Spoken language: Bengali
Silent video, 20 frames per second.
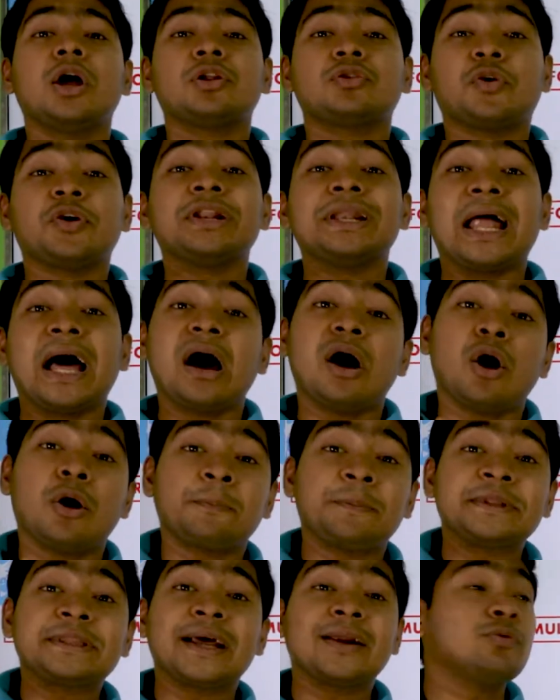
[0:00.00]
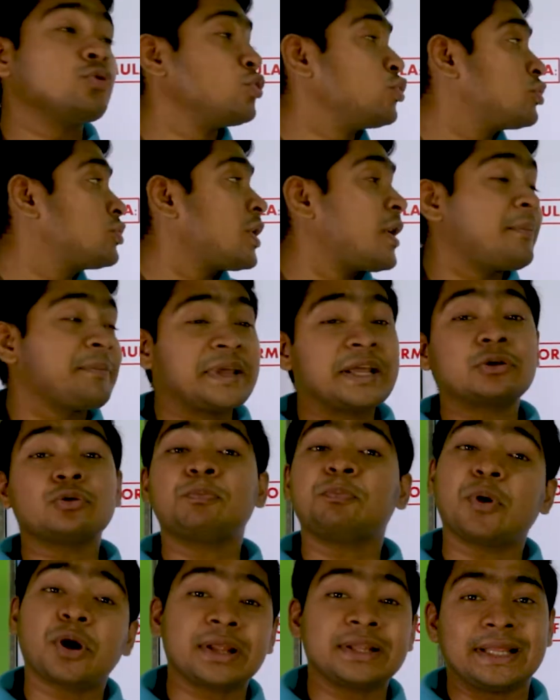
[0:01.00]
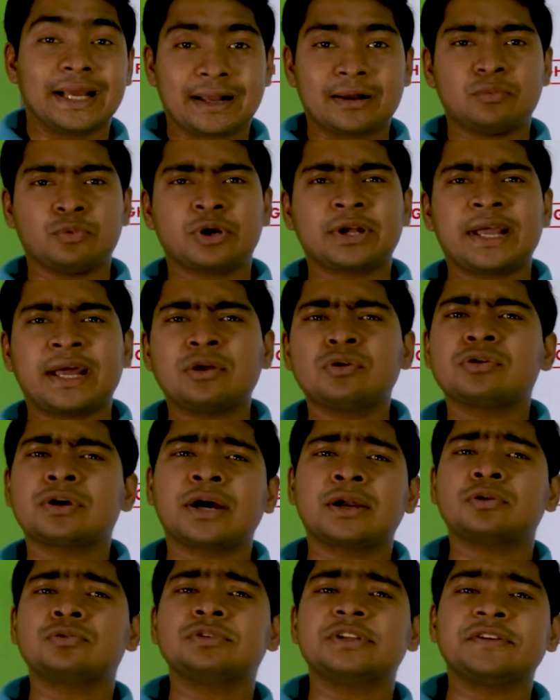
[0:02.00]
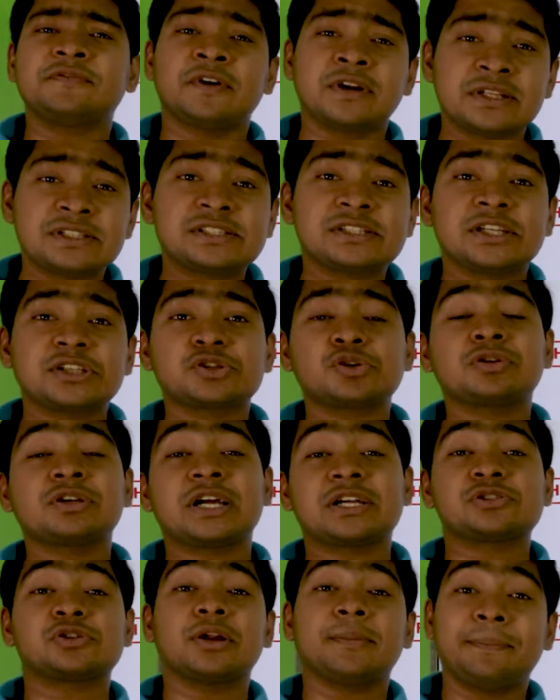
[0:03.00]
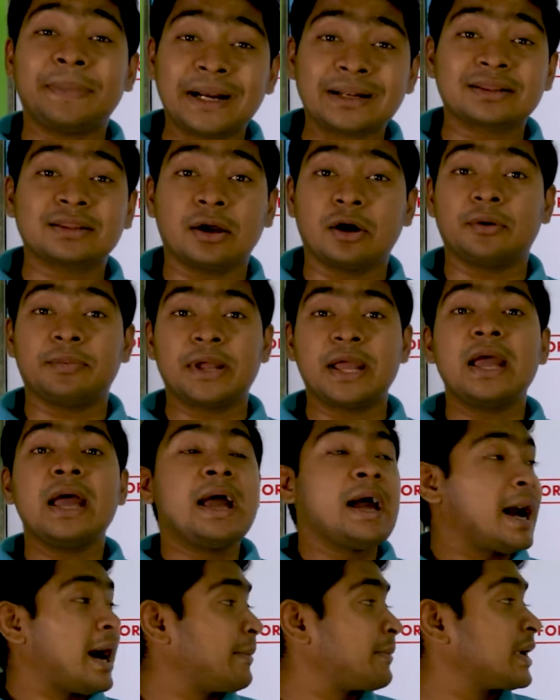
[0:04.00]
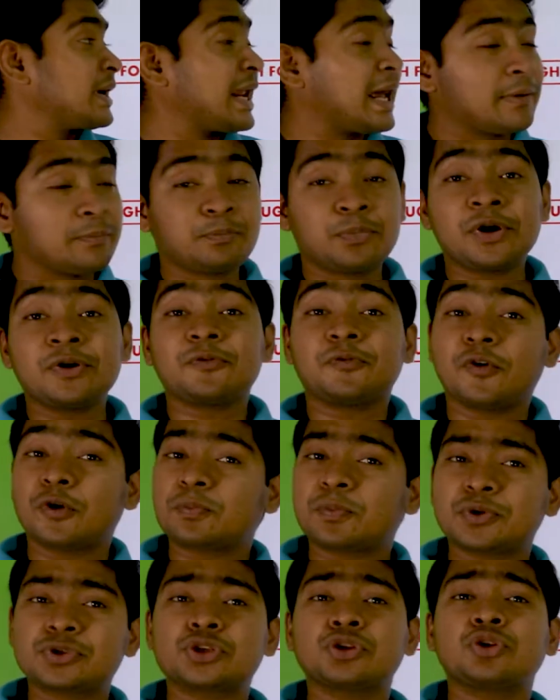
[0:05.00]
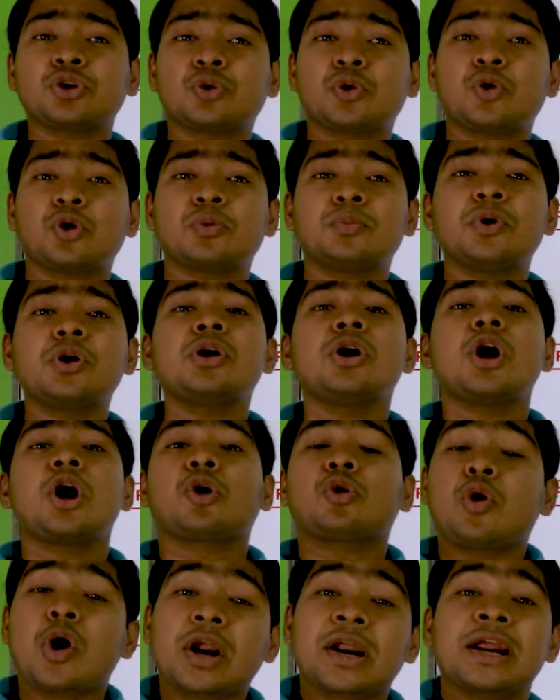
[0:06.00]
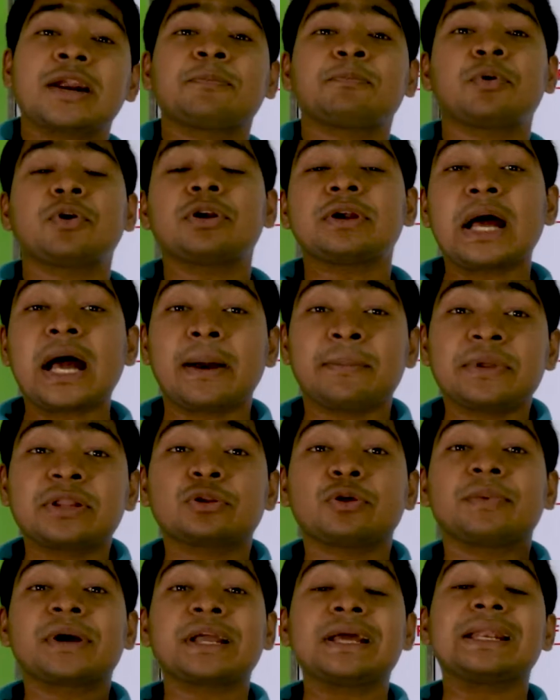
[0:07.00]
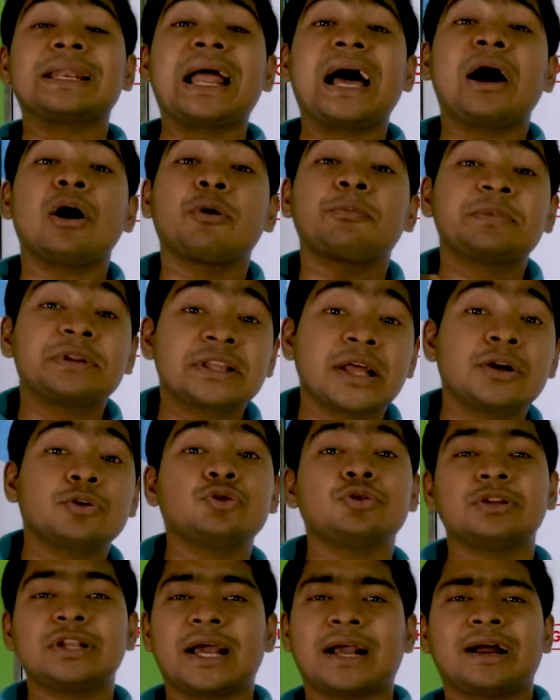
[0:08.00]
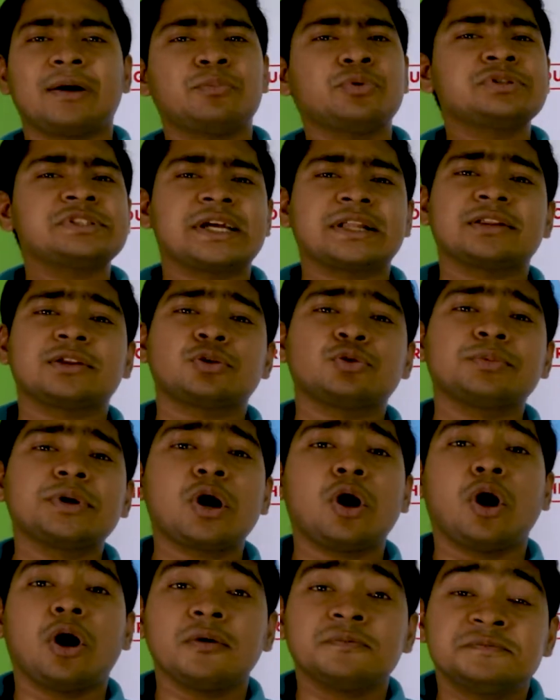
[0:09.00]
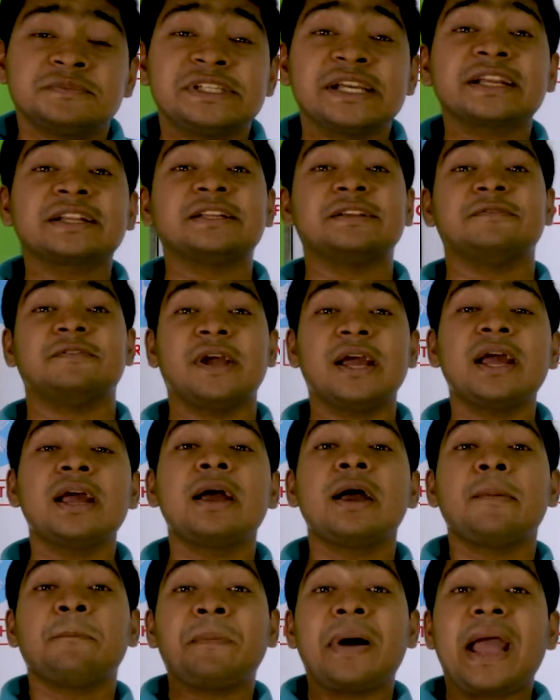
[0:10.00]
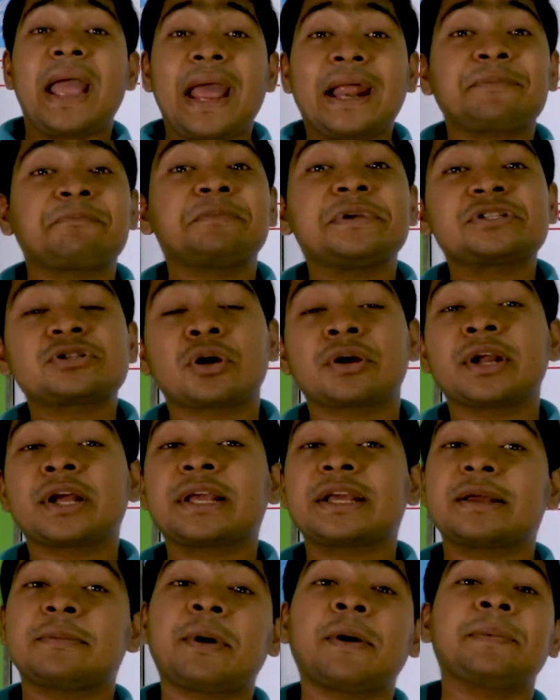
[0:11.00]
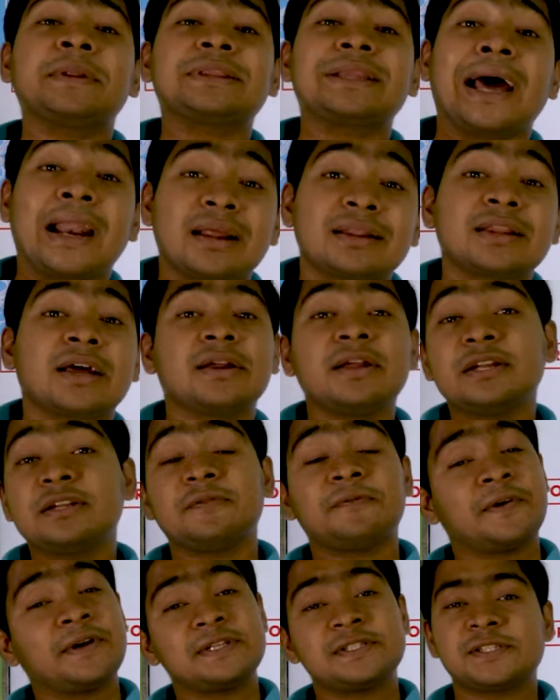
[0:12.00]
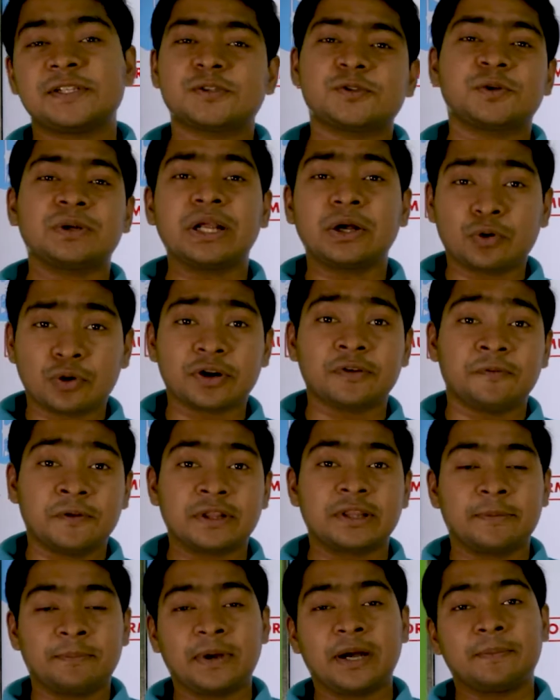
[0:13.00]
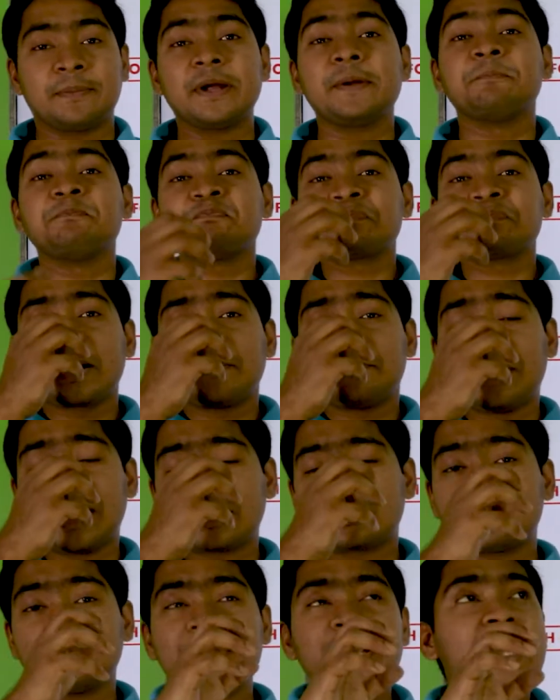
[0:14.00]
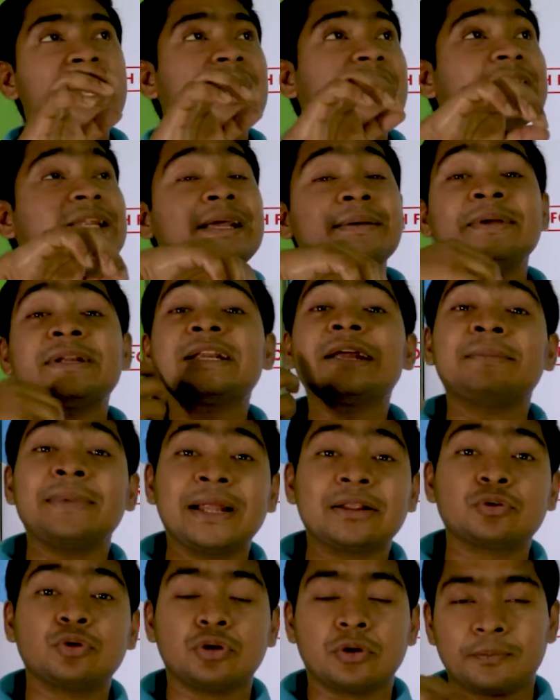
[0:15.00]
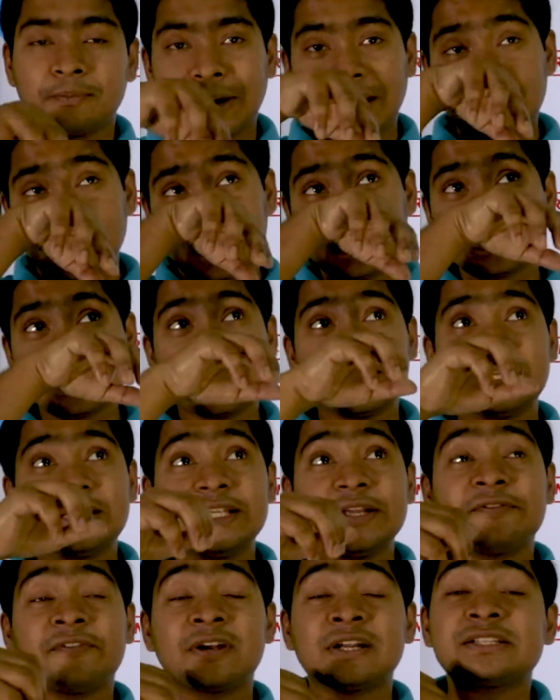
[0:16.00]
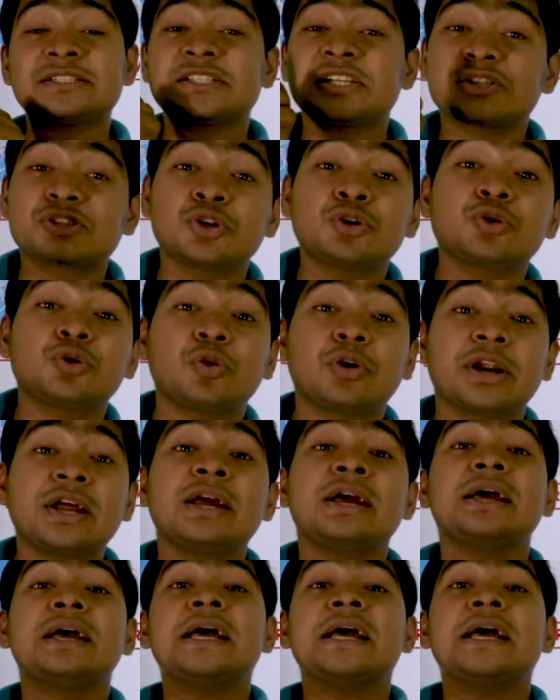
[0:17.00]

তো ওই লা হপিতাল রুলটা আমি একটু পরে দেখাবো কেন কারণ ডিফারেন্সিয়েশনটা আসলে পারতে হবে আমরা নাইন পয়েন্ট ফোর পর্যন্ত করব করার পর আমি তোমাকে লা হপিতাল রুল দেখাবো যাতে তুমি অবজেক্টিভে বা অ্যাডমিশনে কিভাবে তাড়াতাড়ি ডিফারেন্সিয়েশনটা করে ফেলতে পারবে বা তুমি লিমিটের ম্যাথগুলো মাই ব্যাট যে ডিফারেন্সিয়েশন করে